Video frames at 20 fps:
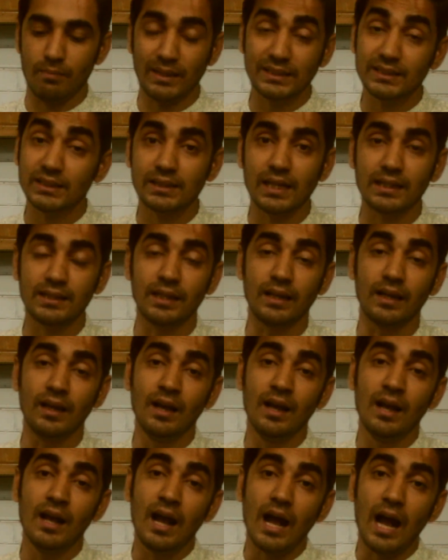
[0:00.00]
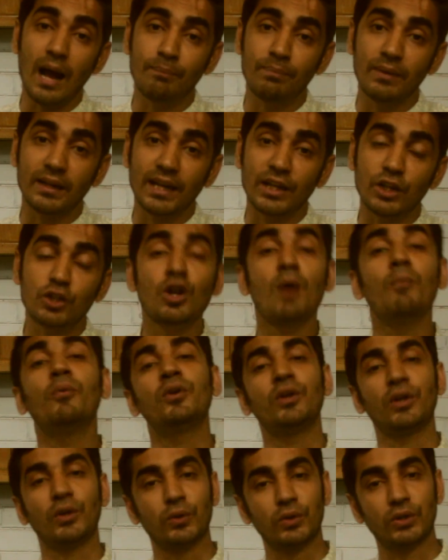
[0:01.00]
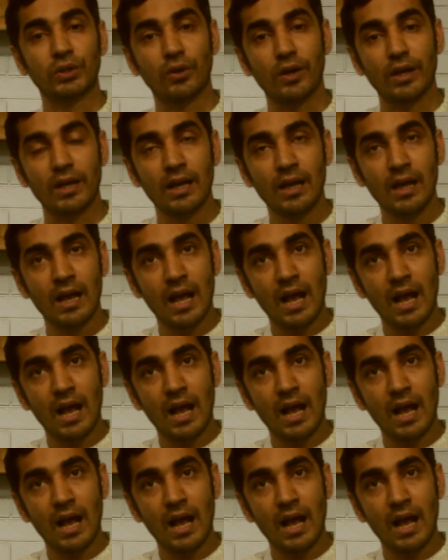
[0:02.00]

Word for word: বাসের সাথে আপনাকে এটি সমন্বয় করতে হয়